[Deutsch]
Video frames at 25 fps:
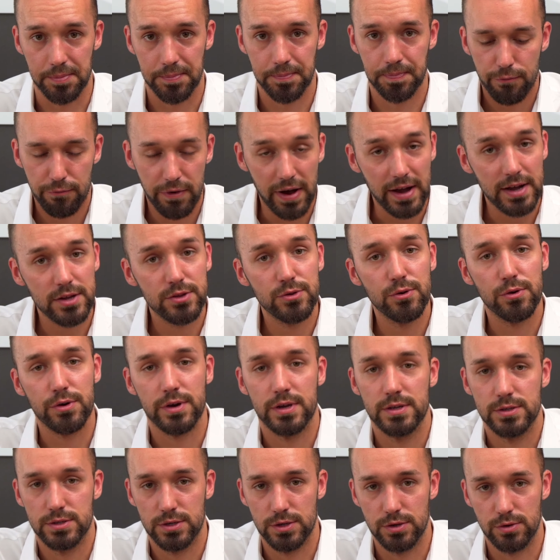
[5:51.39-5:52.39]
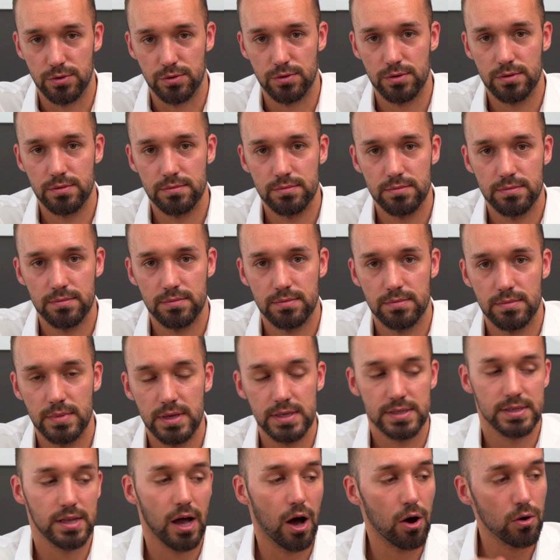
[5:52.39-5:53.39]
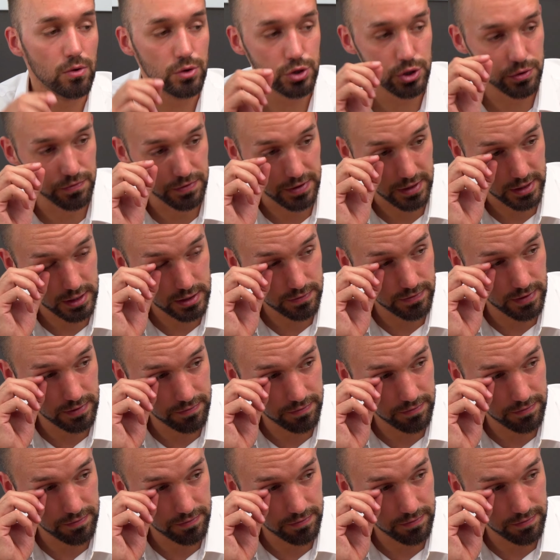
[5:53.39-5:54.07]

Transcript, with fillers: Faktenorientierung ist auch schwierig,